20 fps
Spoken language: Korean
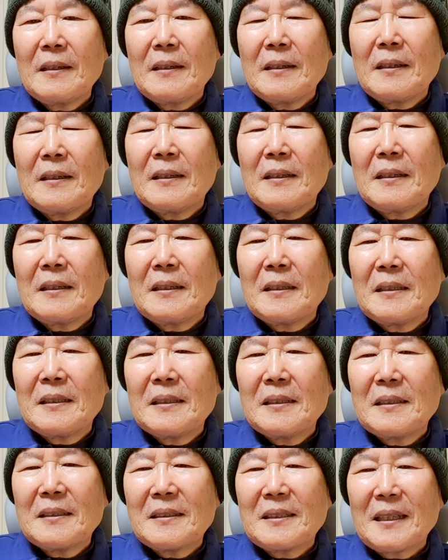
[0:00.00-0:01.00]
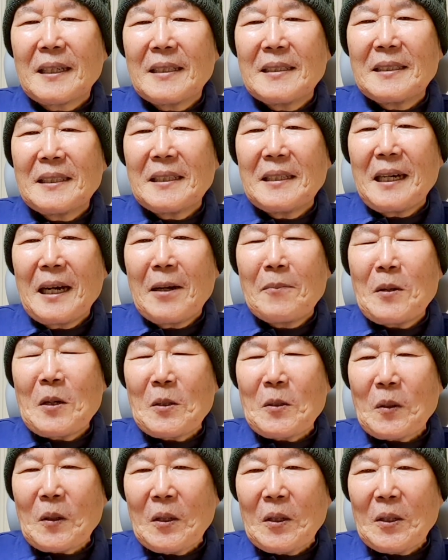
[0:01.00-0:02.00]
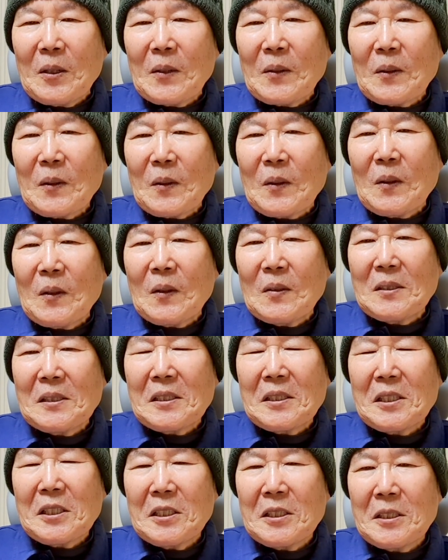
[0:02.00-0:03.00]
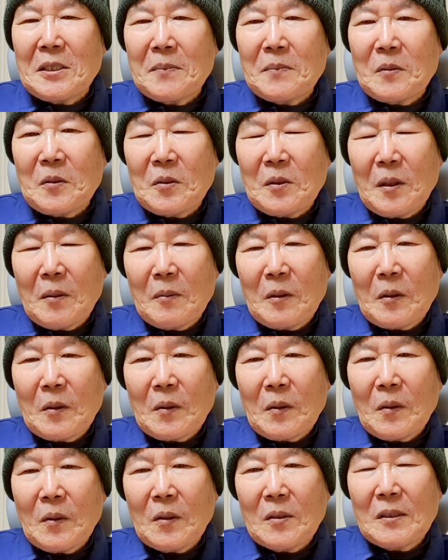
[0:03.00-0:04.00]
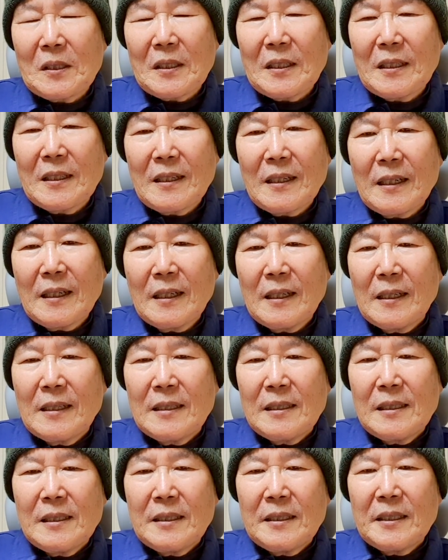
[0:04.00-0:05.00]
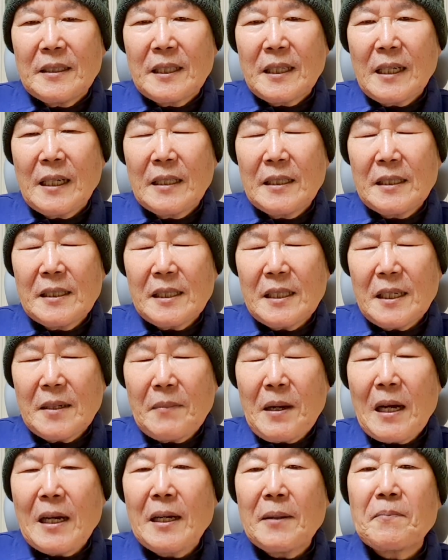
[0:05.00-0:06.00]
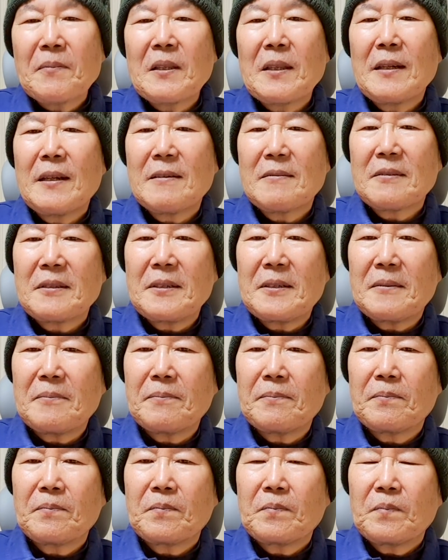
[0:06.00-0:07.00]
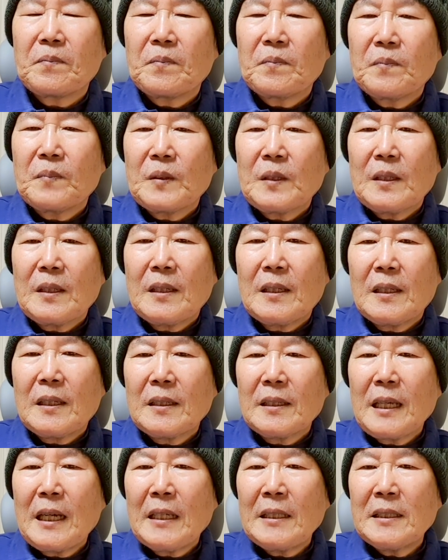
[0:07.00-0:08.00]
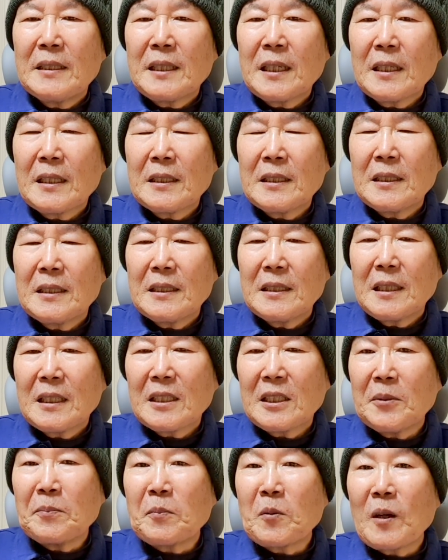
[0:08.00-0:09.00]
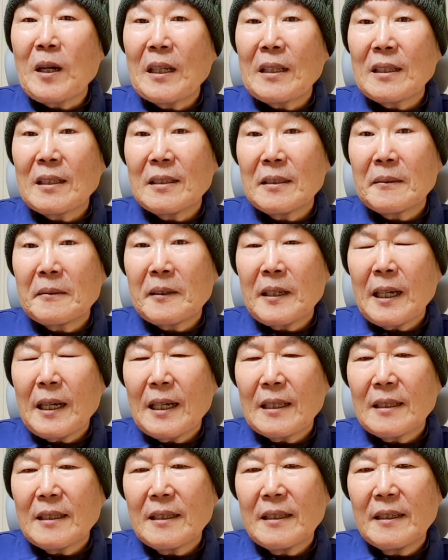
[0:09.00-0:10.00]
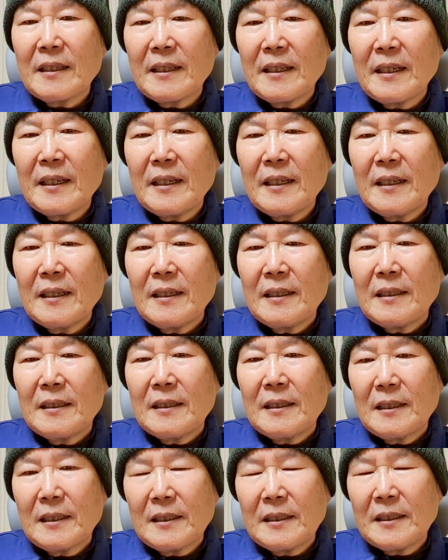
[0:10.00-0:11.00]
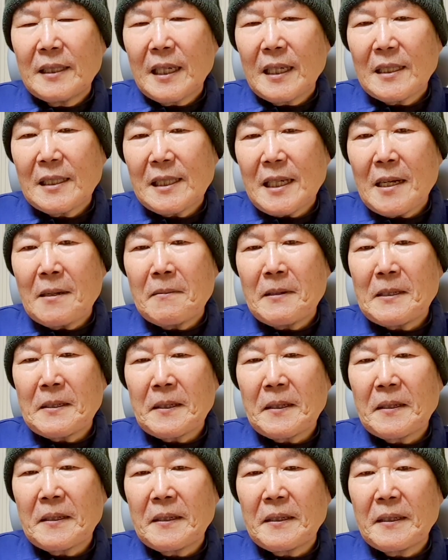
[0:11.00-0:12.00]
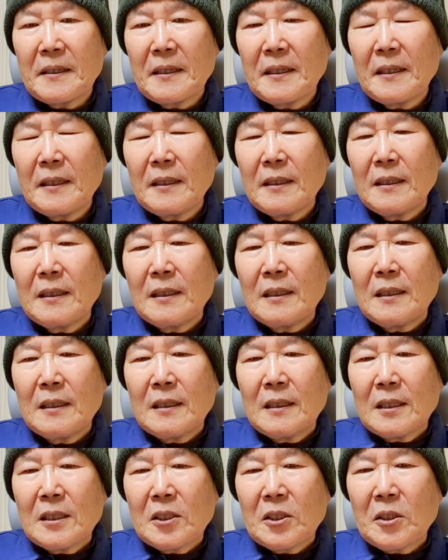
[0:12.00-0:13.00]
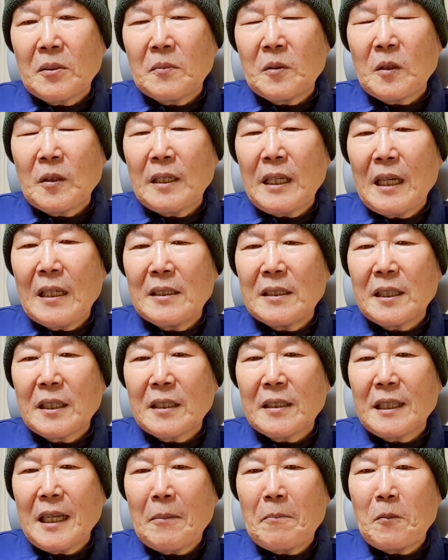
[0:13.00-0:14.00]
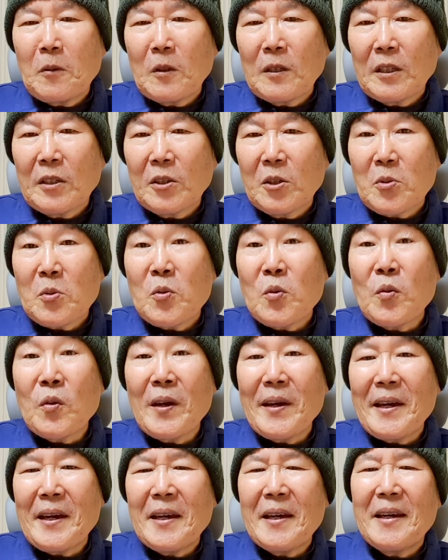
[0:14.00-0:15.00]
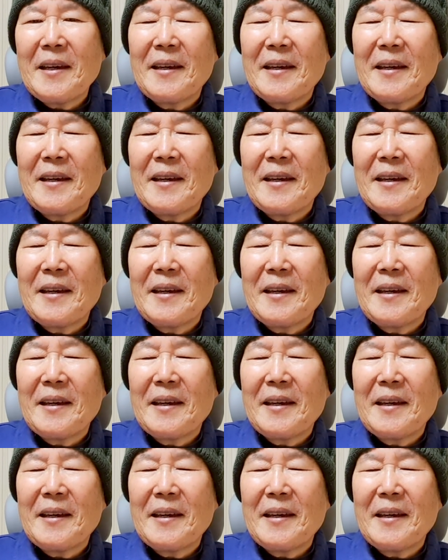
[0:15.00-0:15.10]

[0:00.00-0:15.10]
어, 제가 이제 암에도 걸렸고 이제 70도 넘었고 그러니까 시간이 참 아깝더라고요. 어, 내 인생은 이제 금관 그릇과 같은데 인생이 짧아졌는데 그러므로 내 인생은 남보다 더 귀해.